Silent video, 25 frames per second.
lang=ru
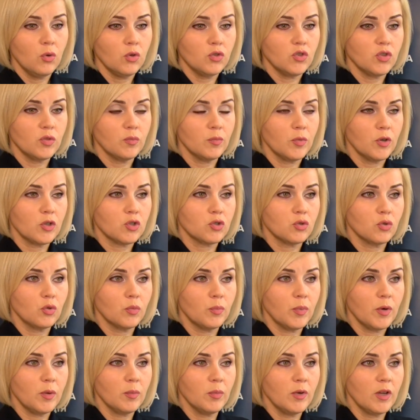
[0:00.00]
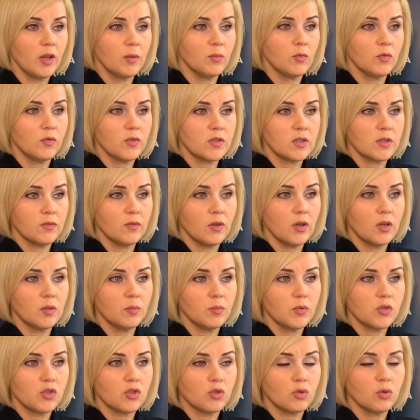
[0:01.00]
Очень большую проблему
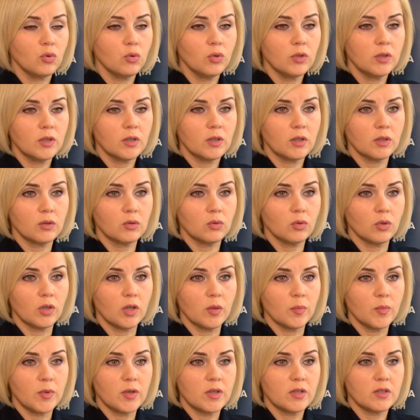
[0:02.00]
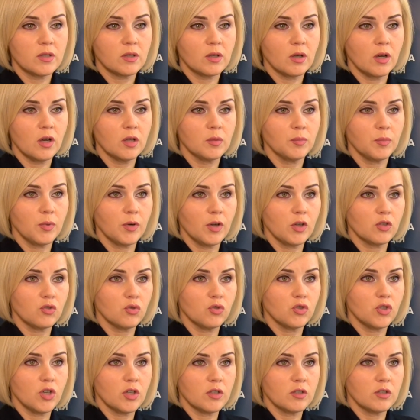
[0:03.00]
вызывают пешеходы, которые пересекают
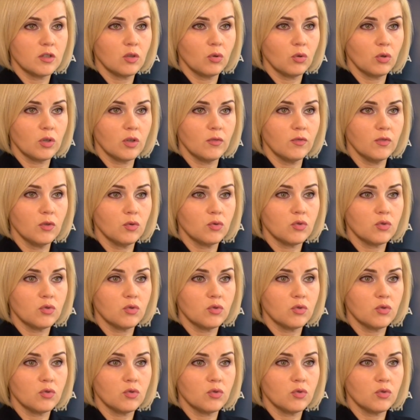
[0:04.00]
проезжую часть дороги в